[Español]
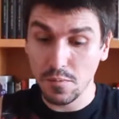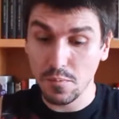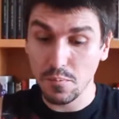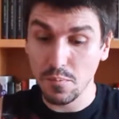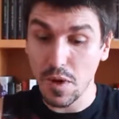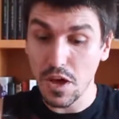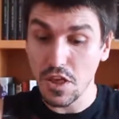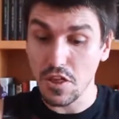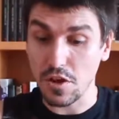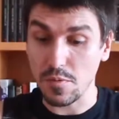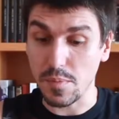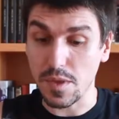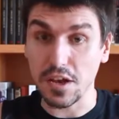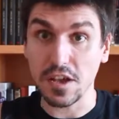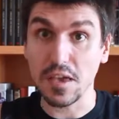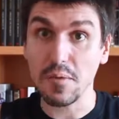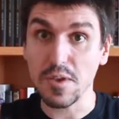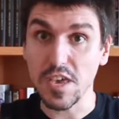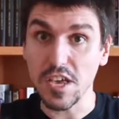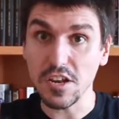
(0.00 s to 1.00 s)
Madre
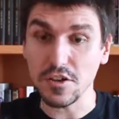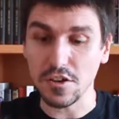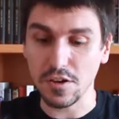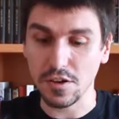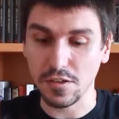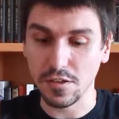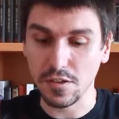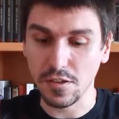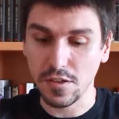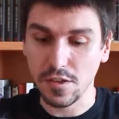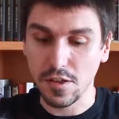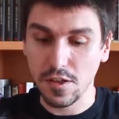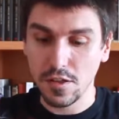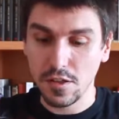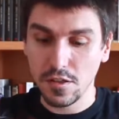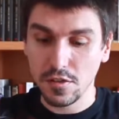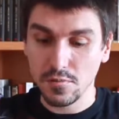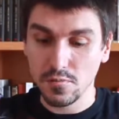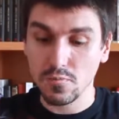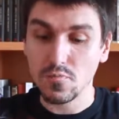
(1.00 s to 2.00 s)
mía, qué bien.
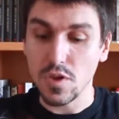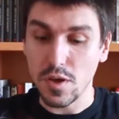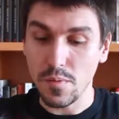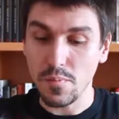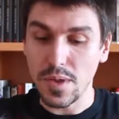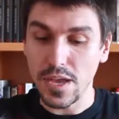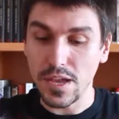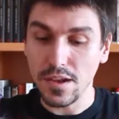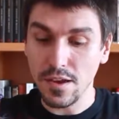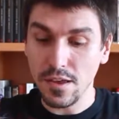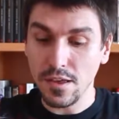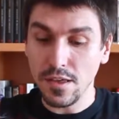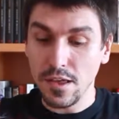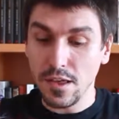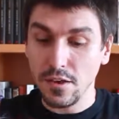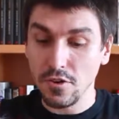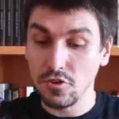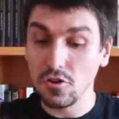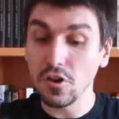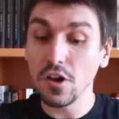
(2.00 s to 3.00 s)
Bien, bien.
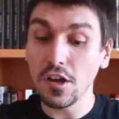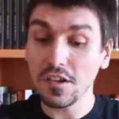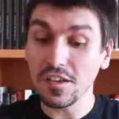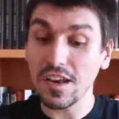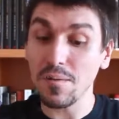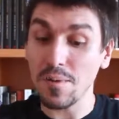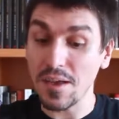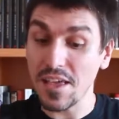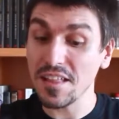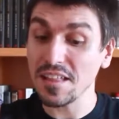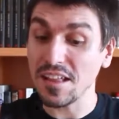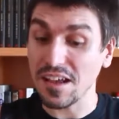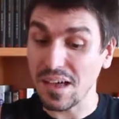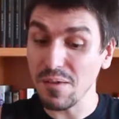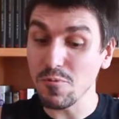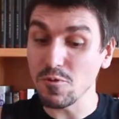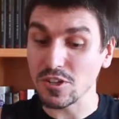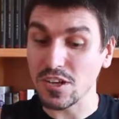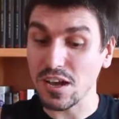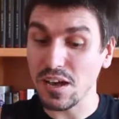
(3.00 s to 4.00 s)
No es el Belleta
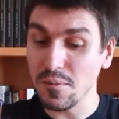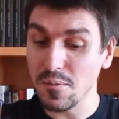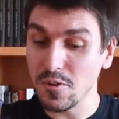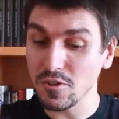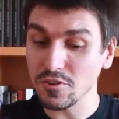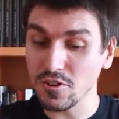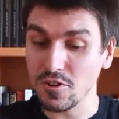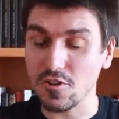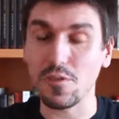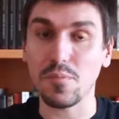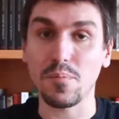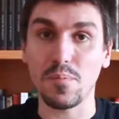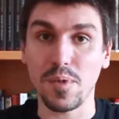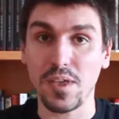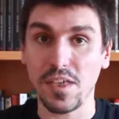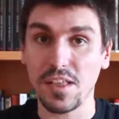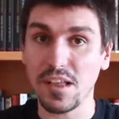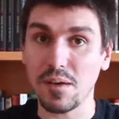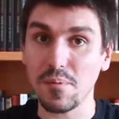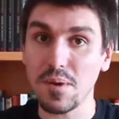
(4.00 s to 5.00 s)
que buscamos con
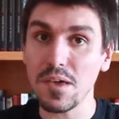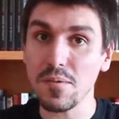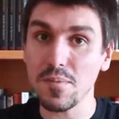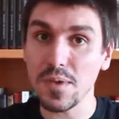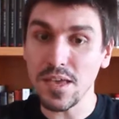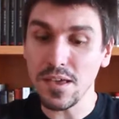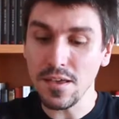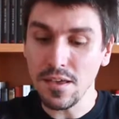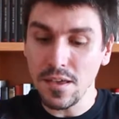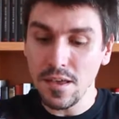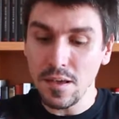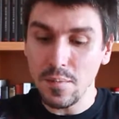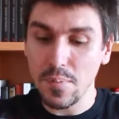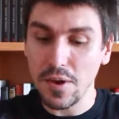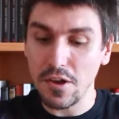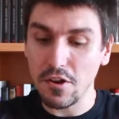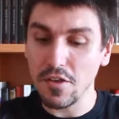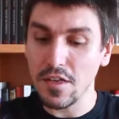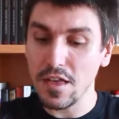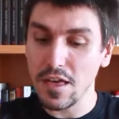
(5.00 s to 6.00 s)
Belleta Baby,
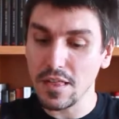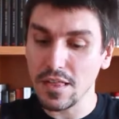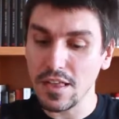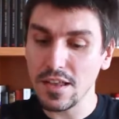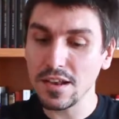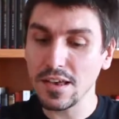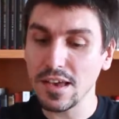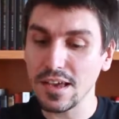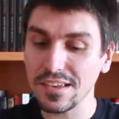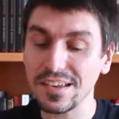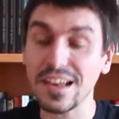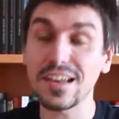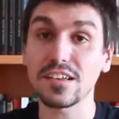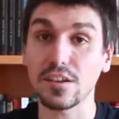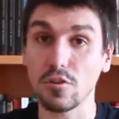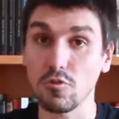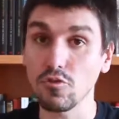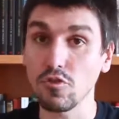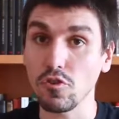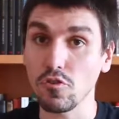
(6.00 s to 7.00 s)
pero he de decir que es el
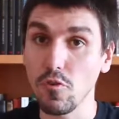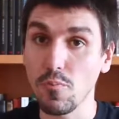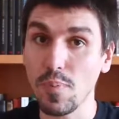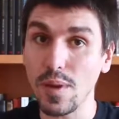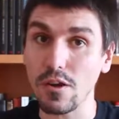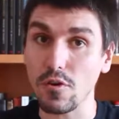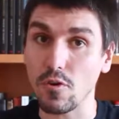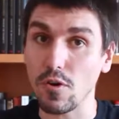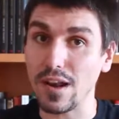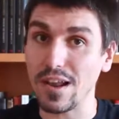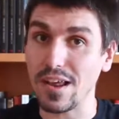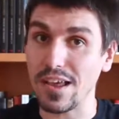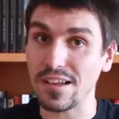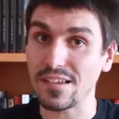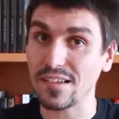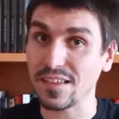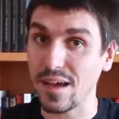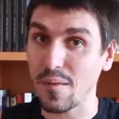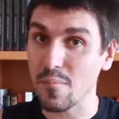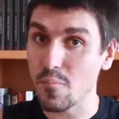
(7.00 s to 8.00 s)
segundo dupe, lo cual
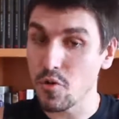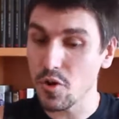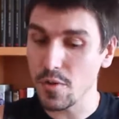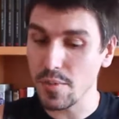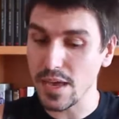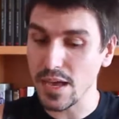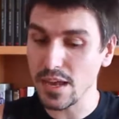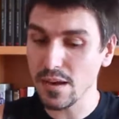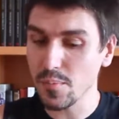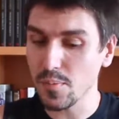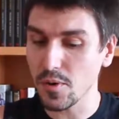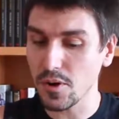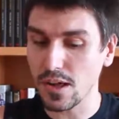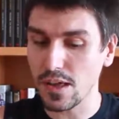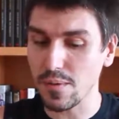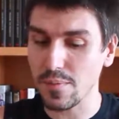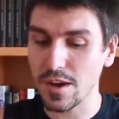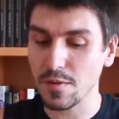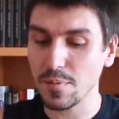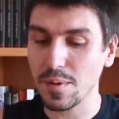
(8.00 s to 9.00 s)
está muy bien, porque
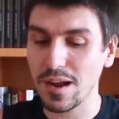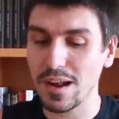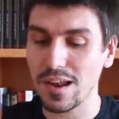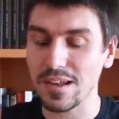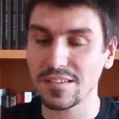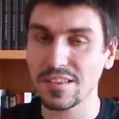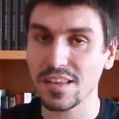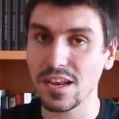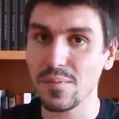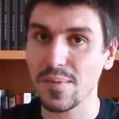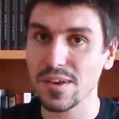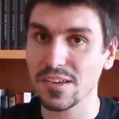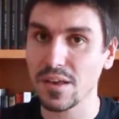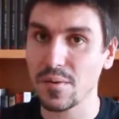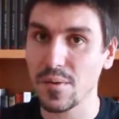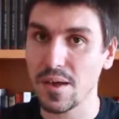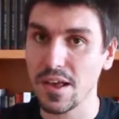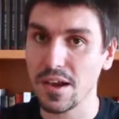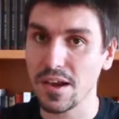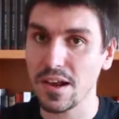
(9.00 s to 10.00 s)
además para el stream
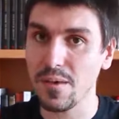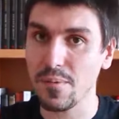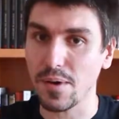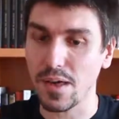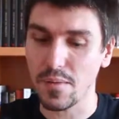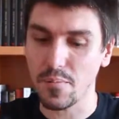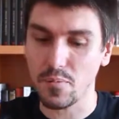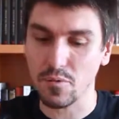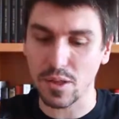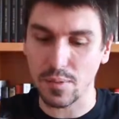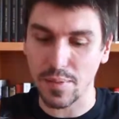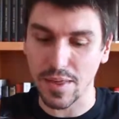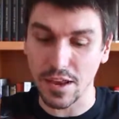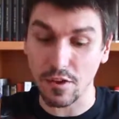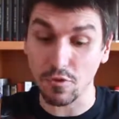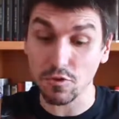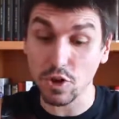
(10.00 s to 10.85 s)
SBR va de puta madre.